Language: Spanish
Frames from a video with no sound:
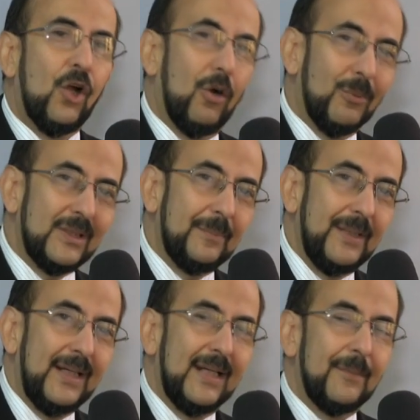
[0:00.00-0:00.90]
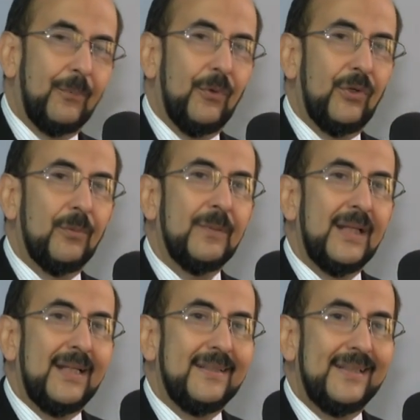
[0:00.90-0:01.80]
como también el apoyo
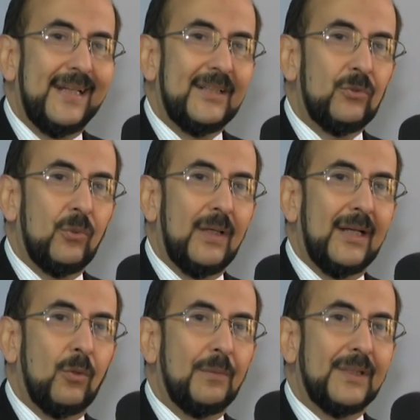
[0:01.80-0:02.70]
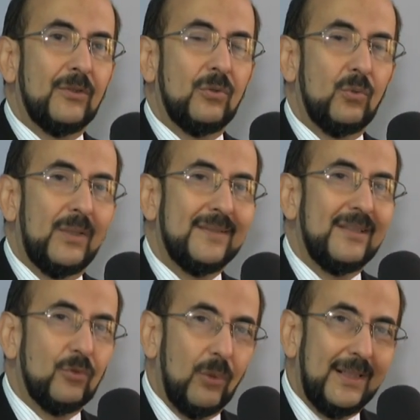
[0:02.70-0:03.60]
directo al gobierno de Honduras
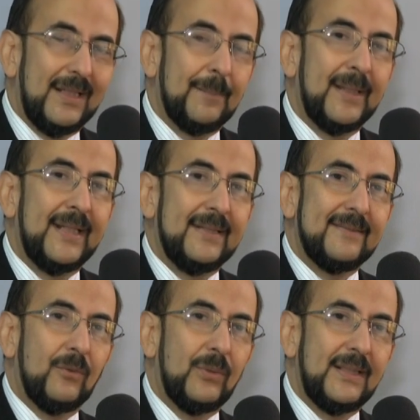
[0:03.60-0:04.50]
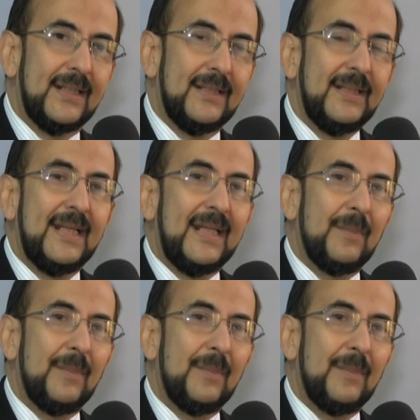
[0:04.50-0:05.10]
en todo el tema de seguridad